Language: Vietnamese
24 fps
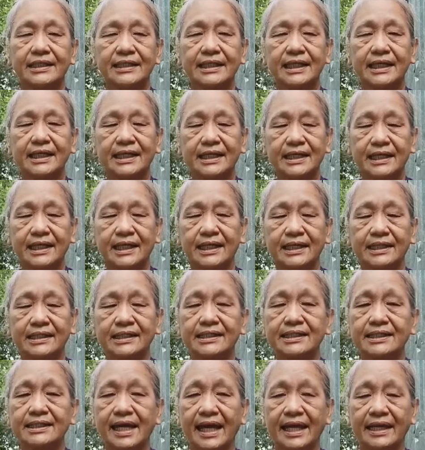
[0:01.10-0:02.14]
thì à,
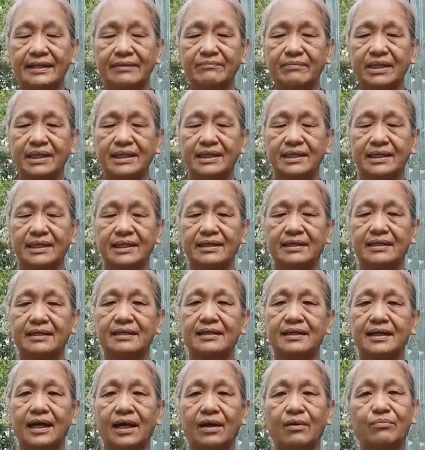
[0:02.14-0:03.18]
đức thầy mình á
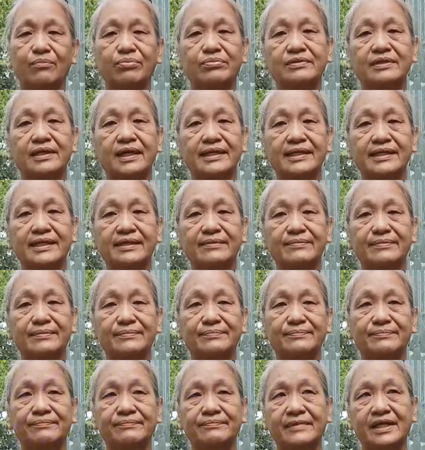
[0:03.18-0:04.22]
ổng thấy cái
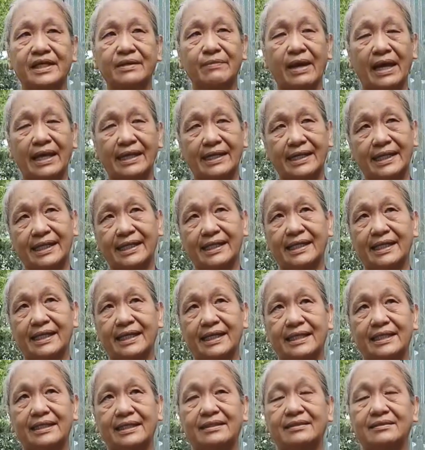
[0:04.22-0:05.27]
cái bài này
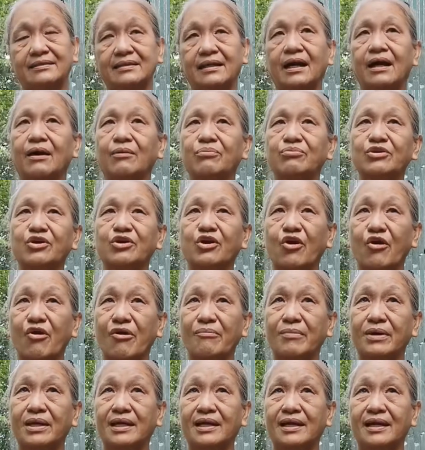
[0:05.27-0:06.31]
là gì ổng
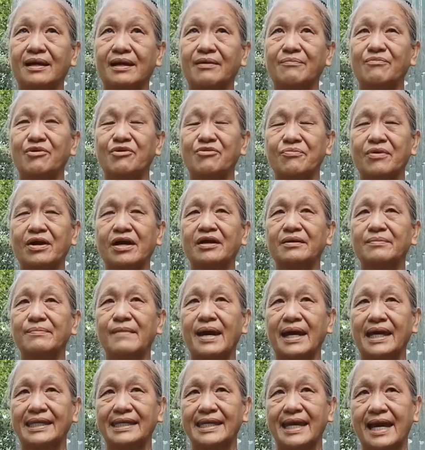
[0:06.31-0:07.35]
cho mình là một cái
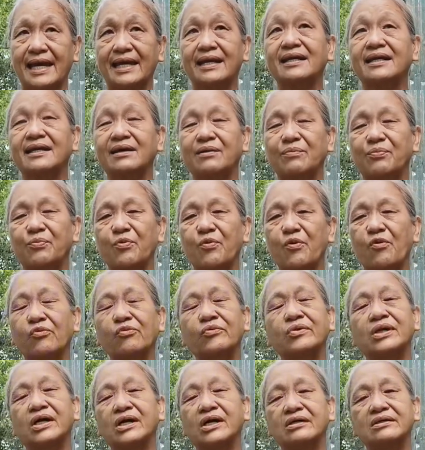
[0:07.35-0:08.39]
bài giảng là
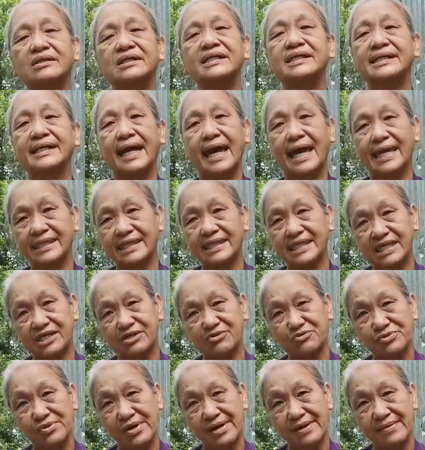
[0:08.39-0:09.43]
phụ nữ ca
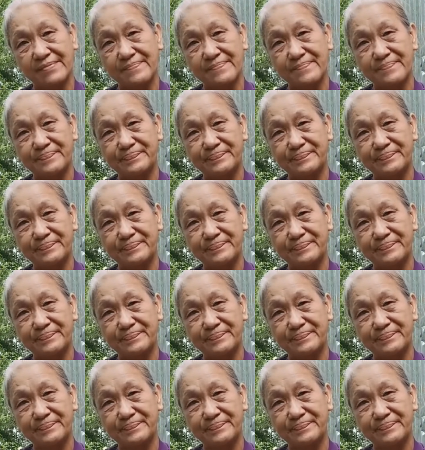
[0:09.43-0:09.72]
diêu đó